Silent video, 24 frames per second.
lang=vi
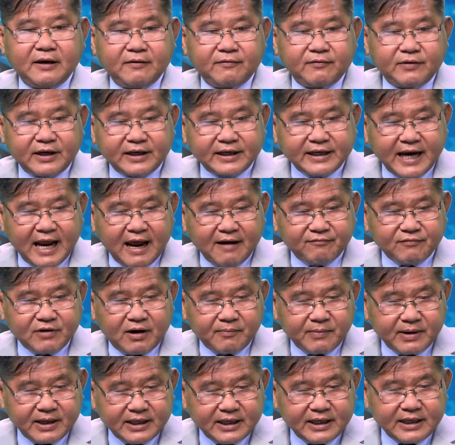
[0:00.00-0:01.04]
Việt Nam và
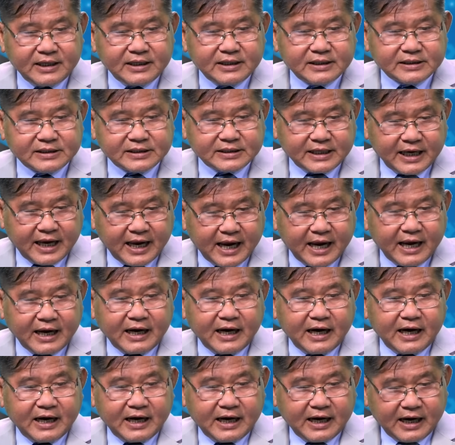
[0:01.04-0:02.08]
Mỹ sẽ
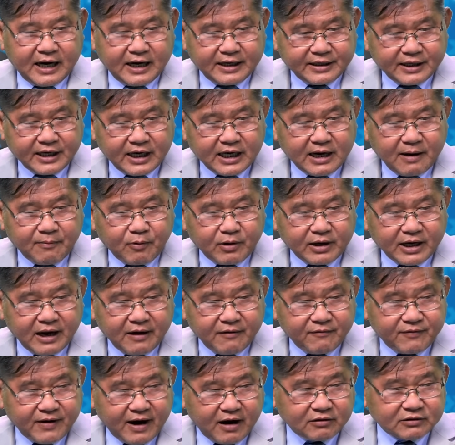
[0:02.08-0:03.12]
là nâng cấp quan
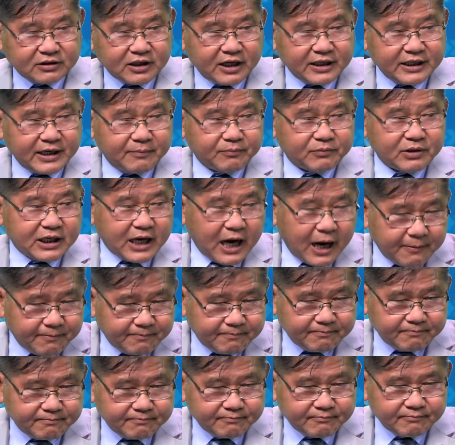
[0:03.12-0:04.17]
hệ vào thời điểm thích hợp
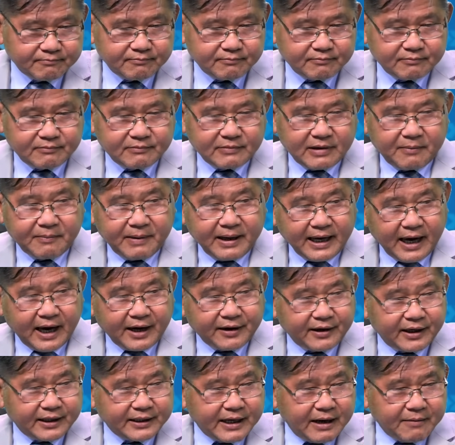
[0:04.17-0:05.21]
right. Vâng. là mấy
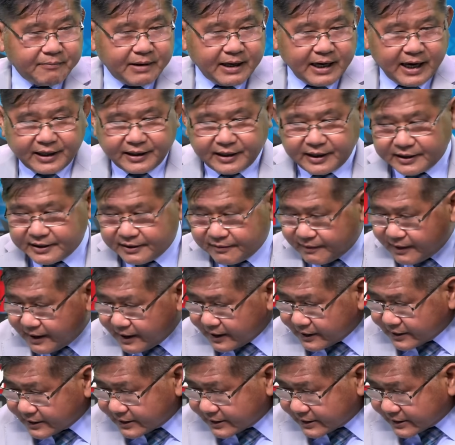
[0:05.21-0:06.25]
lần anh đến mấy lần này như vậy
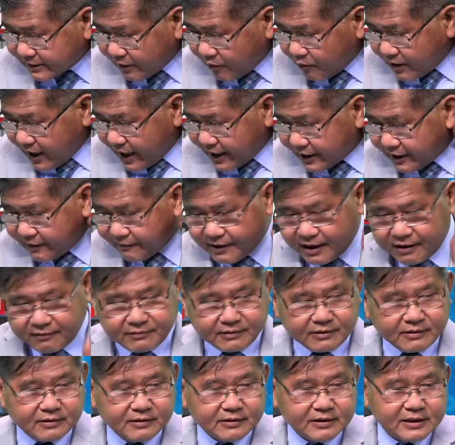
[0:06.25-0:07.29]
là 6 lần là bao
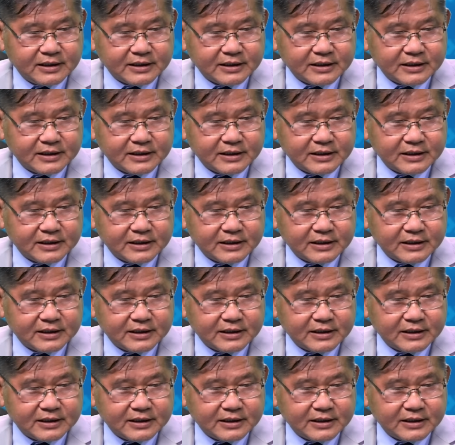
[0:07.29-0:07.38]
right.